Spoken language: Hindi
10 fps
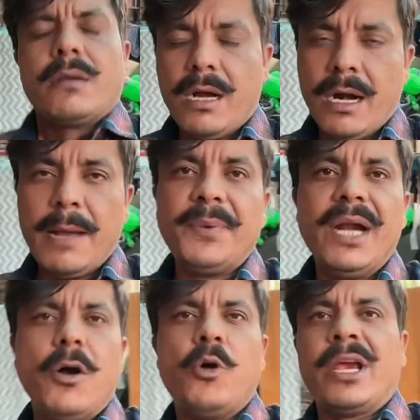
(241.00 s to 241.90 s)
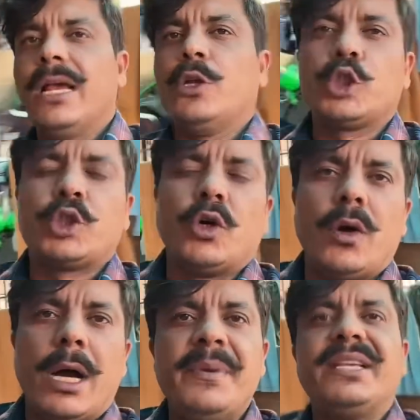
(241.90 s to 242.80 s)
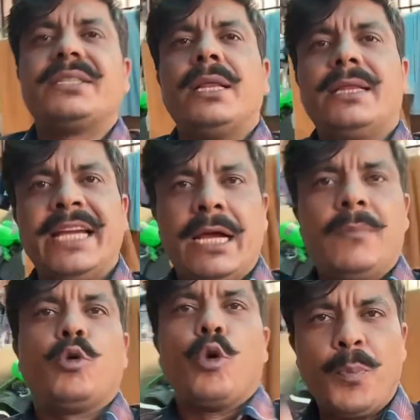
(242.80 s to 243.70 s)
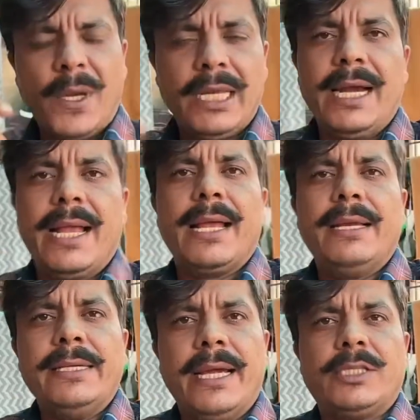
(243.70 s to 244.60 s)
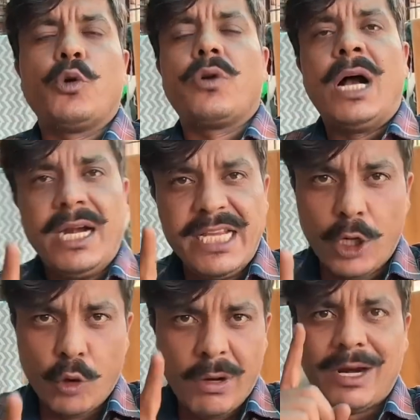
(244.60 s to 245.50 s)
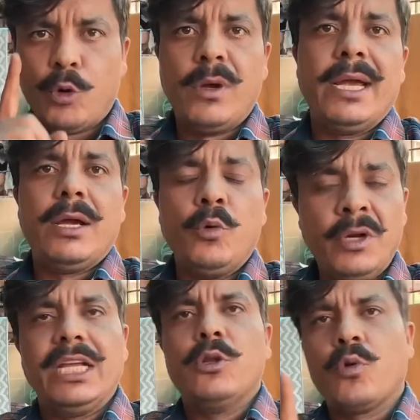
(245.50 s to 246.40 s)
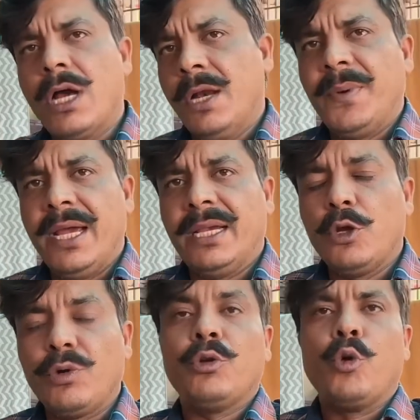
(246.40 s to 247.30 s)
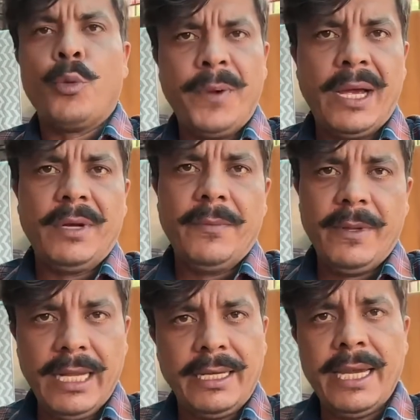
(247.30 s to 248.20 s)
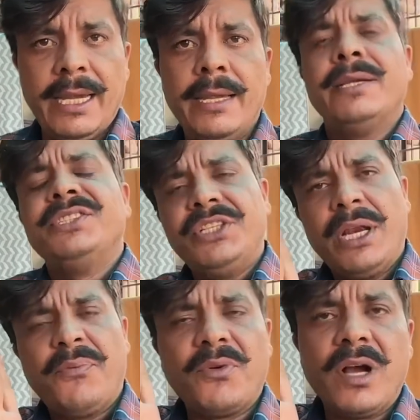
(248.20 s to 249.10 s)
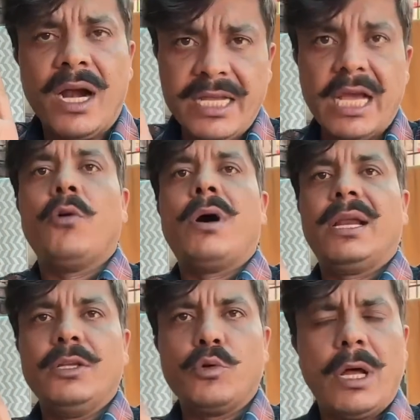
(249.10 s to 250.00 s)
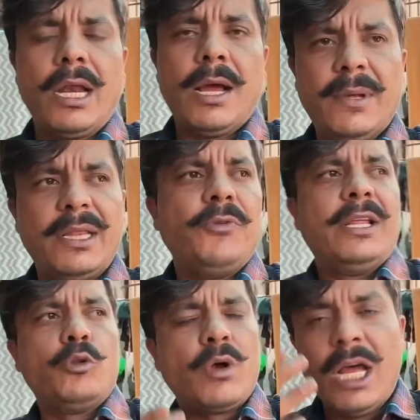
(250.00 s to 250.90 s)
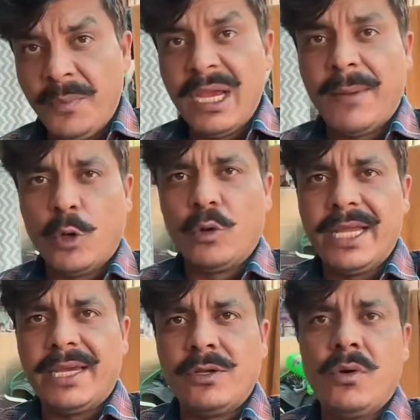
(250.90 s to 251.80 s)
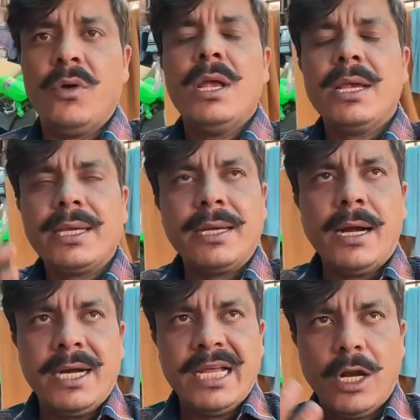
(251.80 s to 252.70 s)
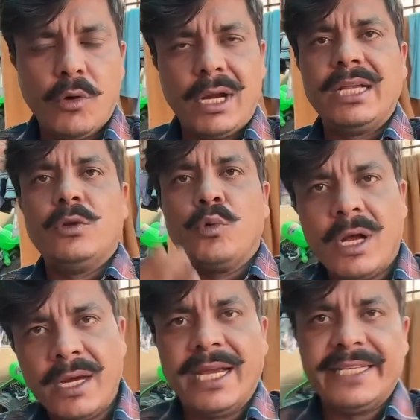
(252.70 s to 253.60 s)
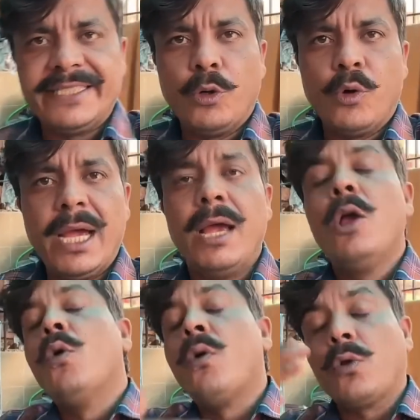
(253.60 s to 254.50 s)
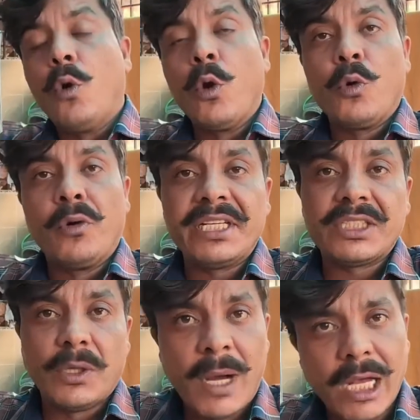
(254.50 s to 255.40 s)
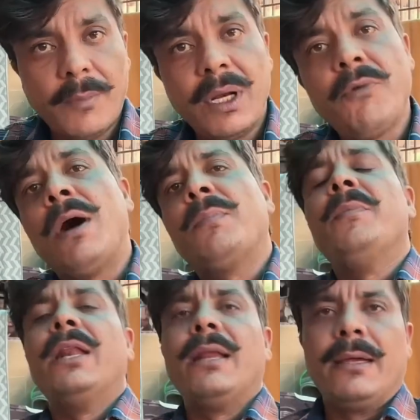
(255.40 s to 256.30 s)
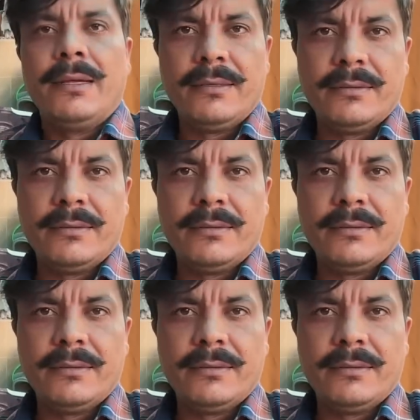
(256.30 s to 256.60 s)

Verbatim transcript: खाना पीना हो गया दोस्तों अभी चलते हैं हम खुरपा लेने के लिए जो गाड़िया लोहार हो हैं उनकी दुकान पे क्योंकि खुरपे हमने मिलेंगे सिर्फ गाड़िया लोहार की दुकान ना पे तो ये दुकान भी आप लोग देखियो कि गाड़िया लोहार की दुकान कैसी हो है और कौन कौन से सामान हमने वहां पे मिल रहे हैं